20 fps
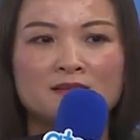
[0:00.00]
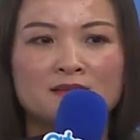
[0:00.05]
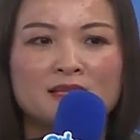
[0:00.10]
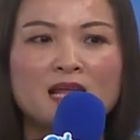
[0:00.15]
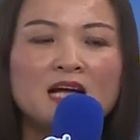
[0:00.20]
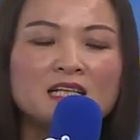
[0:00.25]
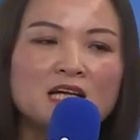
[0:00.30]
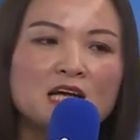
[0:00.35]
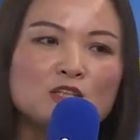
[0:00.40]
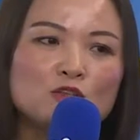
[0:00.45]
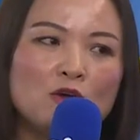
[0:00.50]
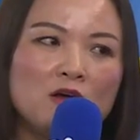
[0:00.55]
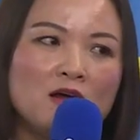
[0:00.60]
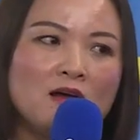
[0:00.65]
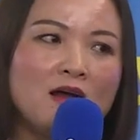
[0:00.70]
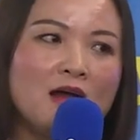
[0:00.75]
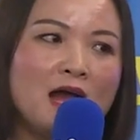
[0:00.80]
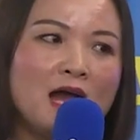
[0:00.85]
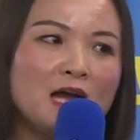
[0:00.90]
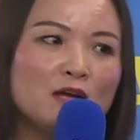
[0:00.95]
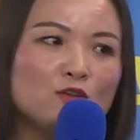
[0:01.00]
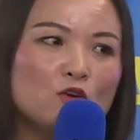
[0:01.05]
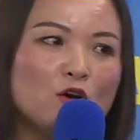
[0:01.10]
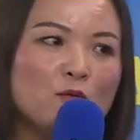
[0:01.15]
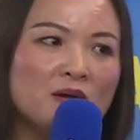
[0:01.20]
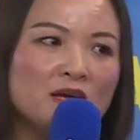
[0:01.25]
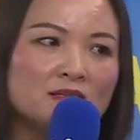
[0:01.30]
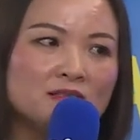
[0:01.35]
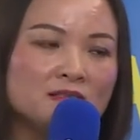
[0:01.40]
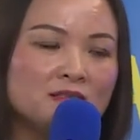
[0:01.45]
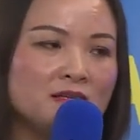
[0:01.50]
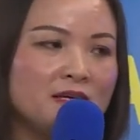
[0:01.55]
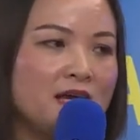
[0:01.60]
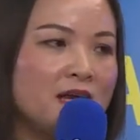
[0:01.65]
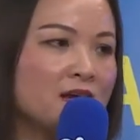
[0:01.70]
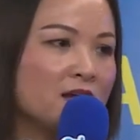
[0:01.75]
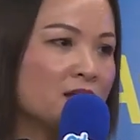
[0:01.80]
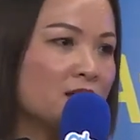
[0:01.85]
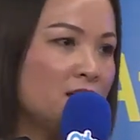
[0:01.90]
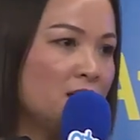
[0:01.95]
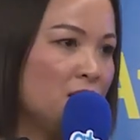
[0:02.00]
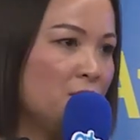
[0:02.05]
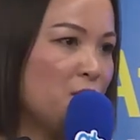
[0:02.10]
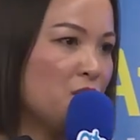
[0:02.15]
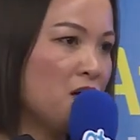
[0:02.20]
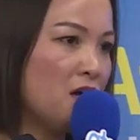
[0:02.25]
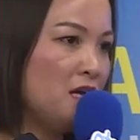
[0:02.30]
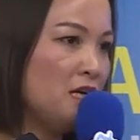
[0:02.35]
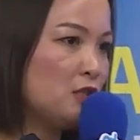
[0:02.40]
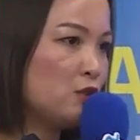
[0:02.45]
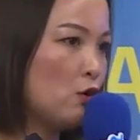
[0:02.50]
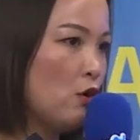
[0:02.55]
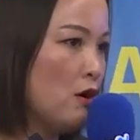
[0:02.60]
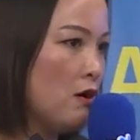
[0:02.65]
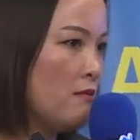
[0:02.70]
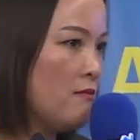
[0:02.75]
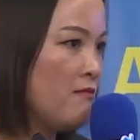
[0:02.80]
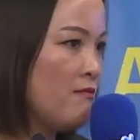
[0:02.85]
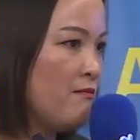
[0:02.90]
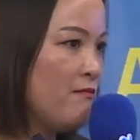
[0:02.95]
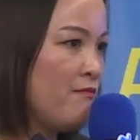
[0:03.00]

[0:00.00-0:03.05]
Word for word: 大家说，爱多美事业可不可以做？